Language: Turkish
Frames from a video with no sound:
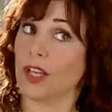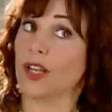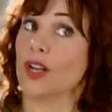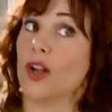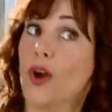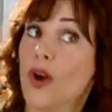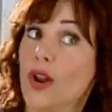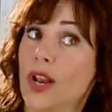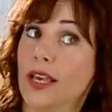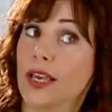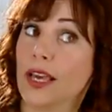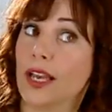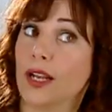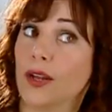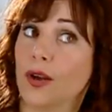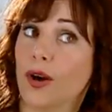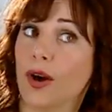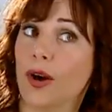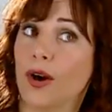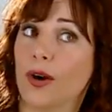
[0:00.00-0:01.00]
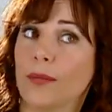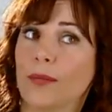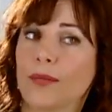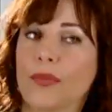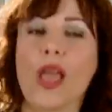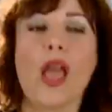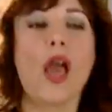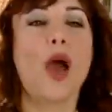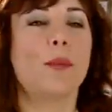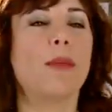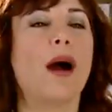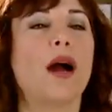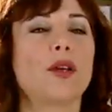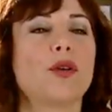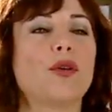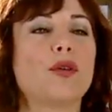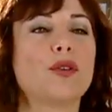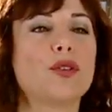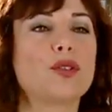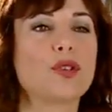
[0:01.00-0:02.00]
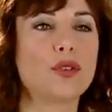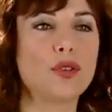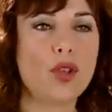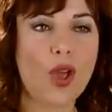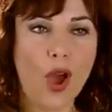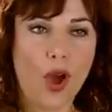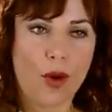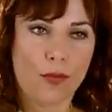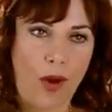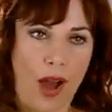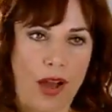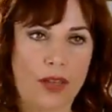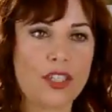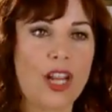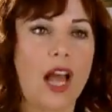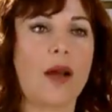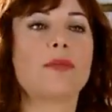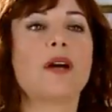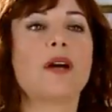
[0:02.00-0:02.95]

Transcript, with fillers: Sana öyle geliyor. Bak görürsün, bu akşam